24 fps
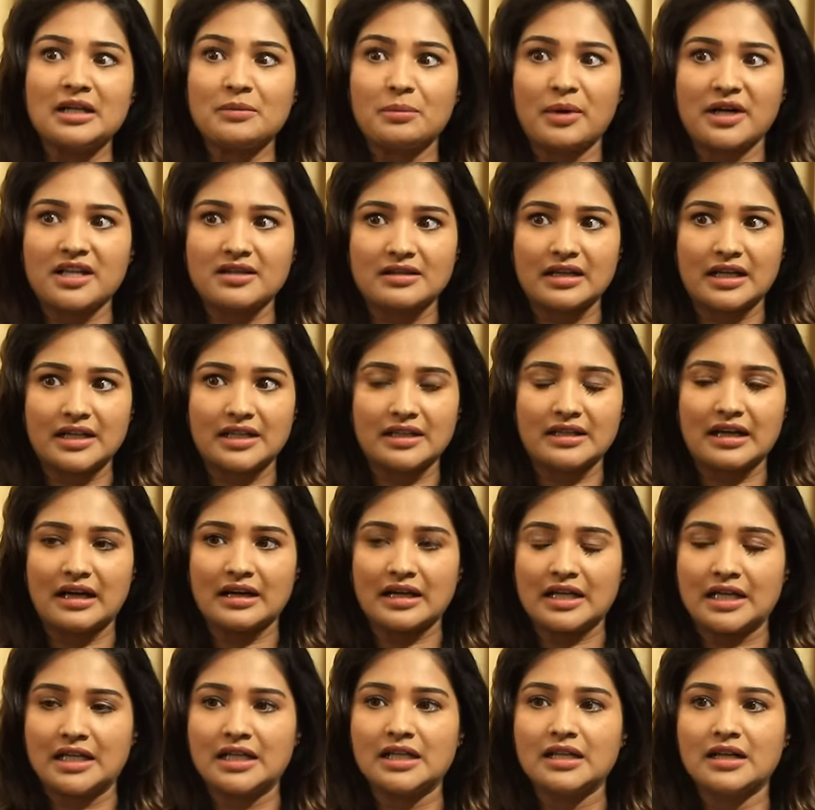மடியில் படுத்து
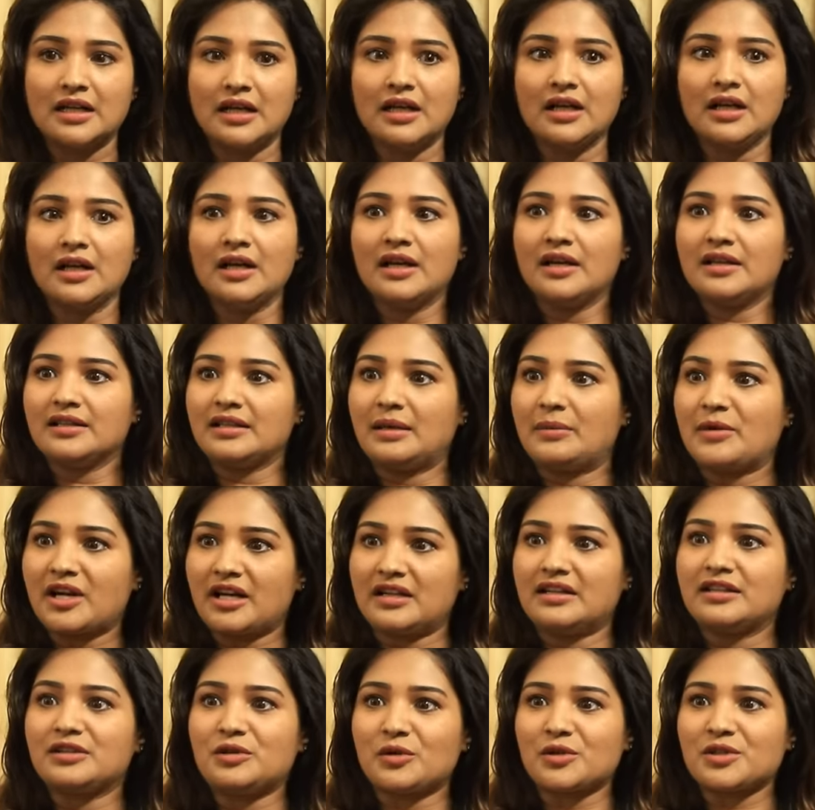அழகிறாங்க நம்ம
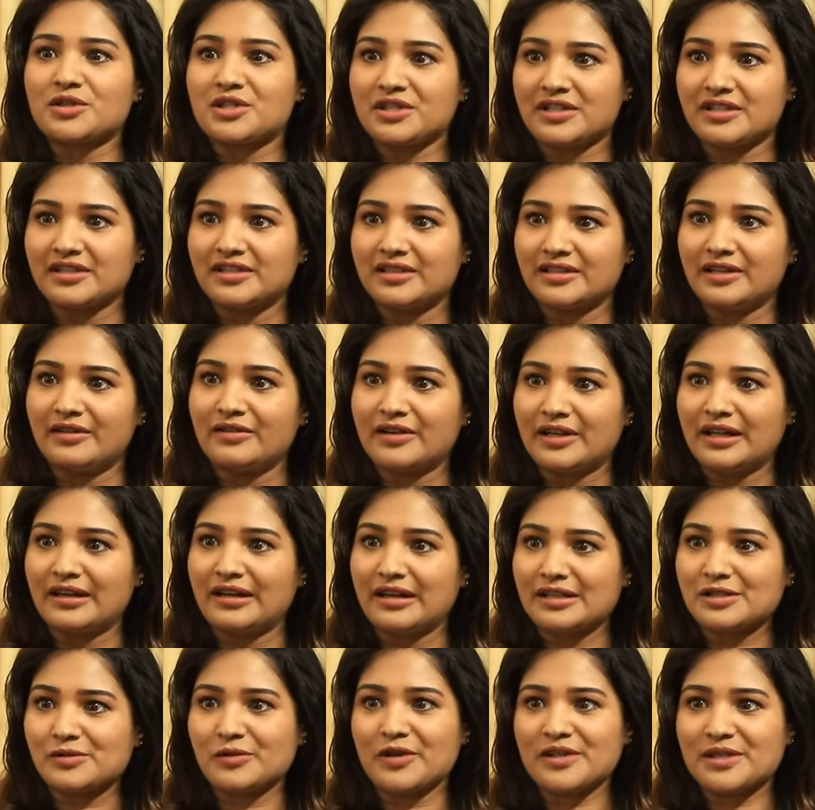கண்ணை தொடச்சிட்டு அவங்கள
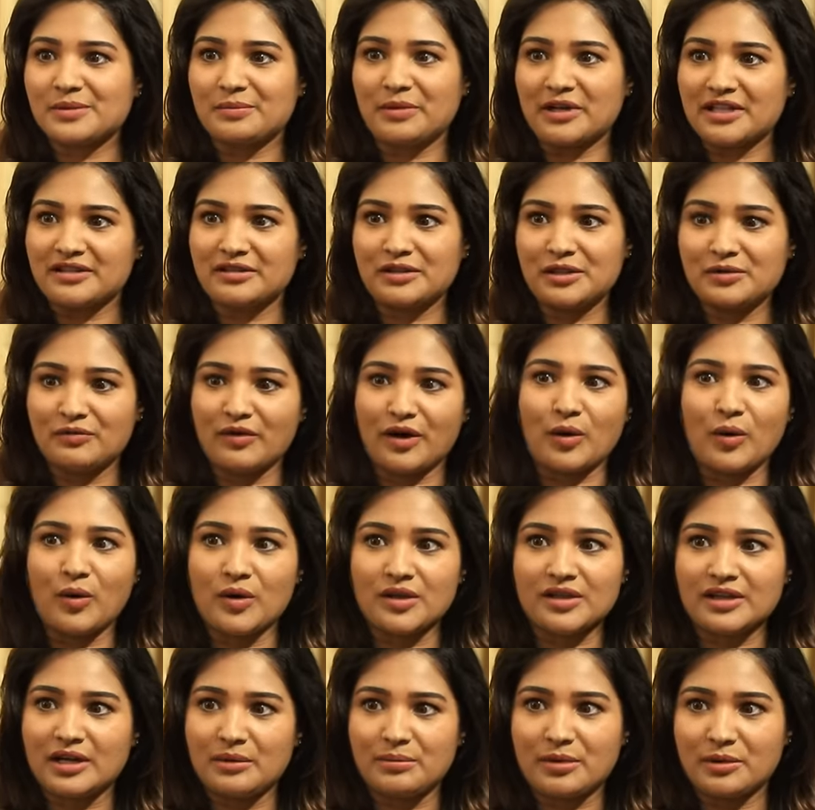ஆசுவாசப்படுத்திட்டு
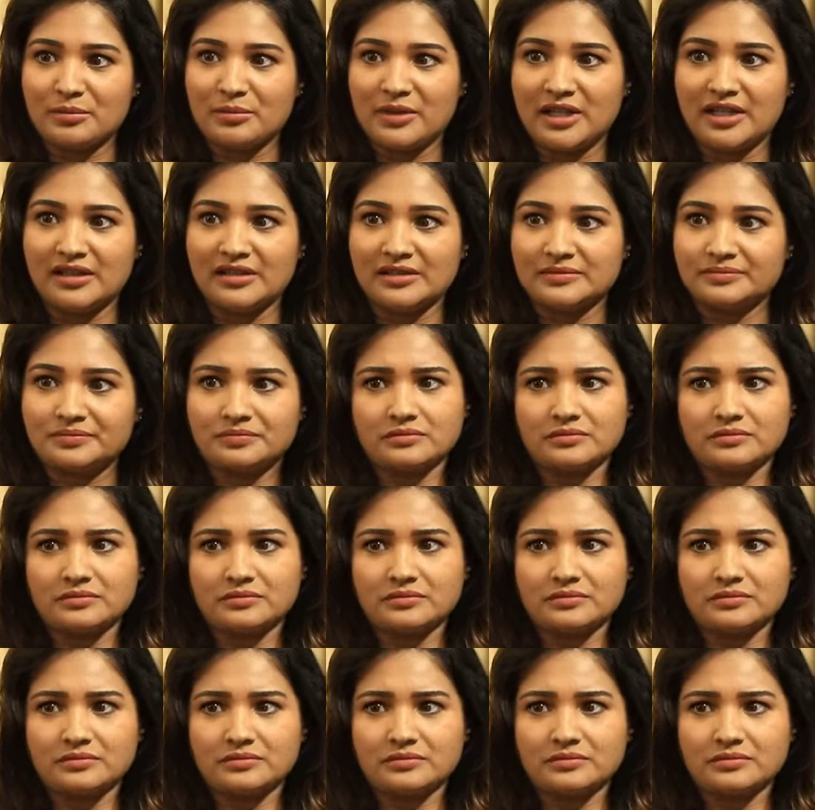வரோம் அதுக்கப்புறமா